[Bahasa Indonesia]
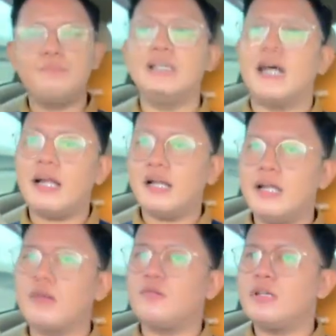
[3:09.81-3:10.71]
jarang
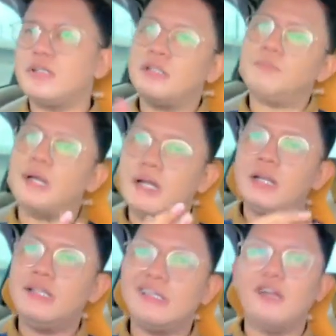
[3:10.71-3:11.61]
dan gue tetap berada
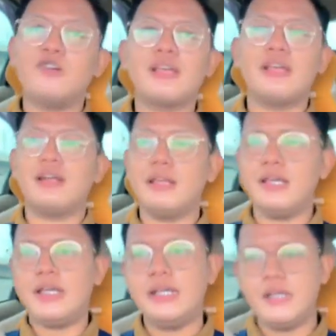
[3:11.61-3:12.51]
di jalur
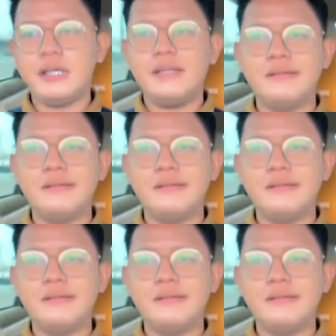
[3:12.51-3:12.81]
kiri